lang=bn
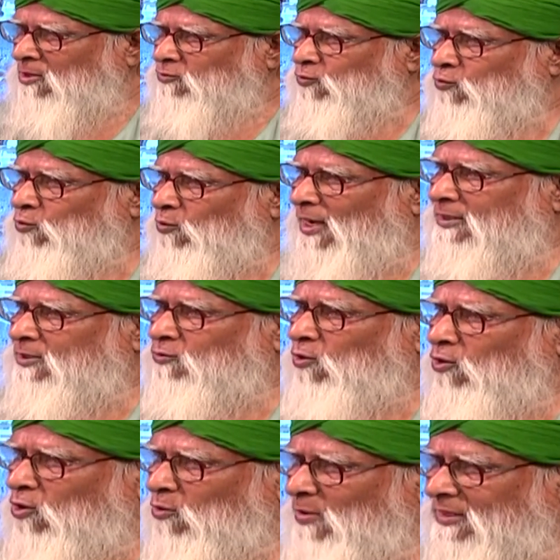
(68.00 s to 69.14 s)
যদি ওনাকে
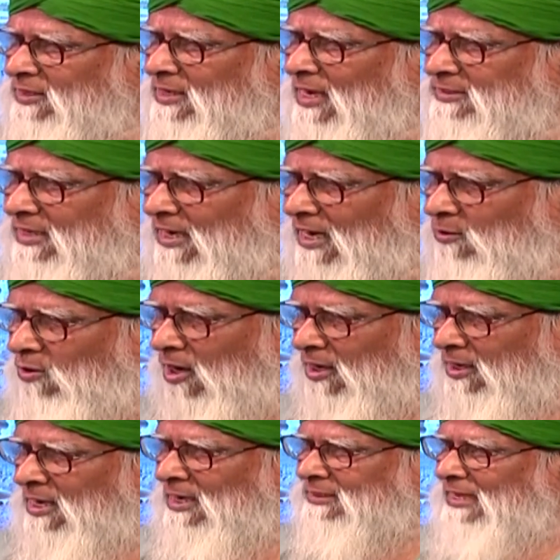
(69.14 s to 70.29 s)
ধন্যবাদ না জানানো হয়
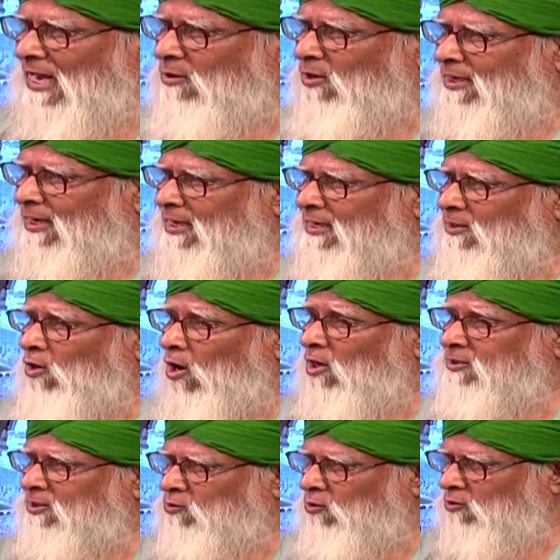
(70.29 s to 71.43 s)
তাহলে এখানে
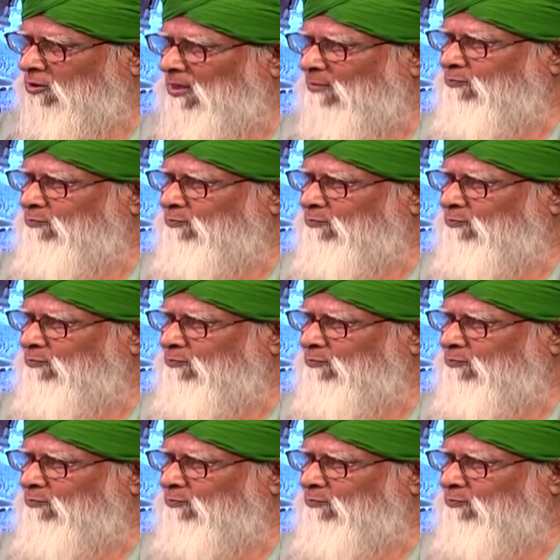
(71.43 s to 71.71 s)
অকৃতজ্ঞতা